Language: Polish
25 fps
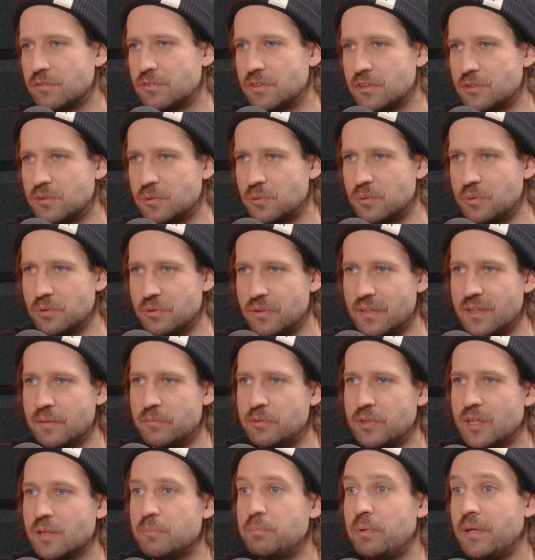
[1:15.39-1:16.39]
w stosunku do na
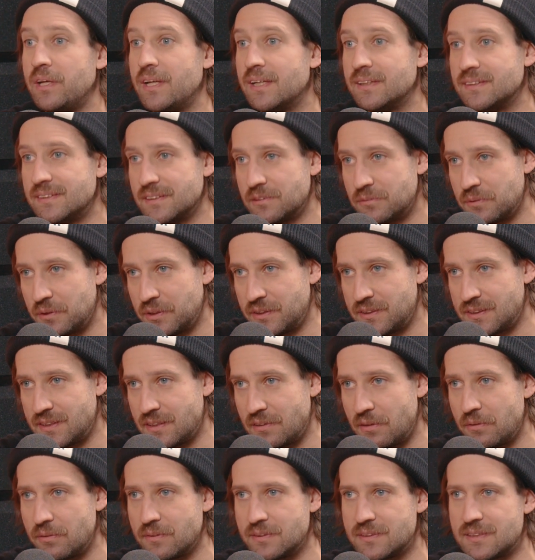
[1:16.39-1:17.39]
przykład pieniędzy, które się za
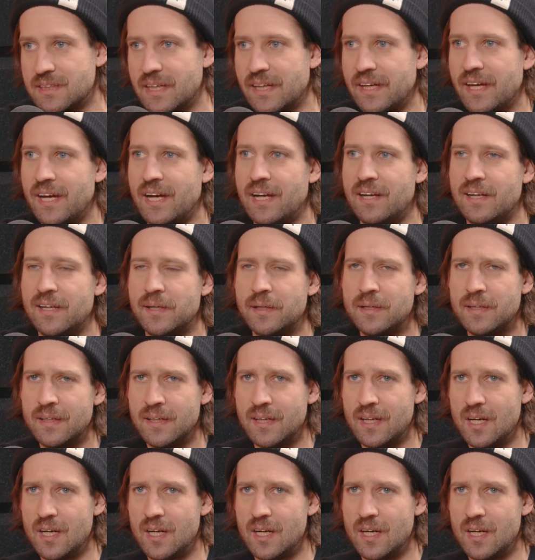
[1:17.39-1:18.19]
to dostaje, ale